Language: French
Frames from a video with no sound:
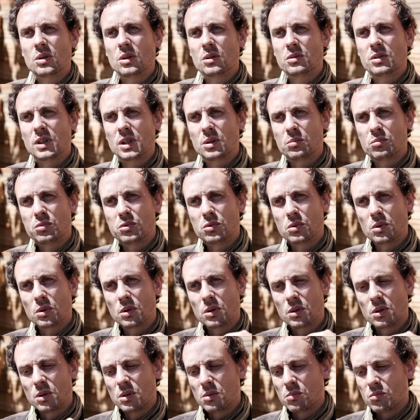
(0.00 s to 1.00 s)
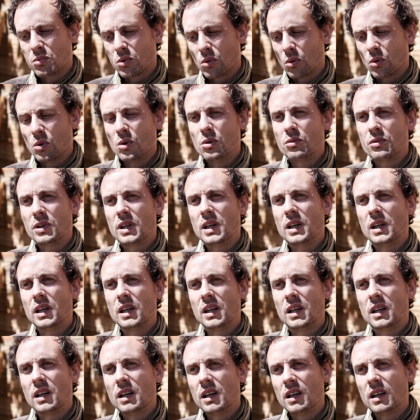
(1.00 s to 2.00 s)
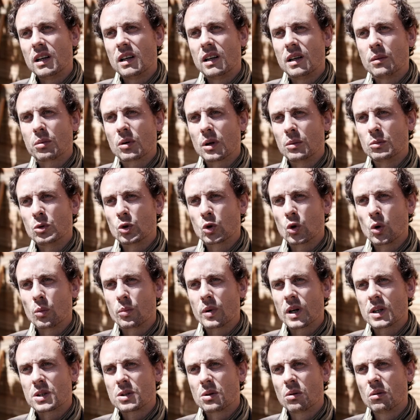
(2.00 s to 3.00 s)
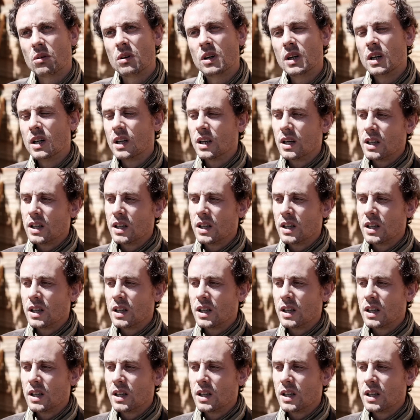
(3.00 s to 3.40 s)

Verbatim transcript: en fait, pour, euh, lever les, problèmes de compaction,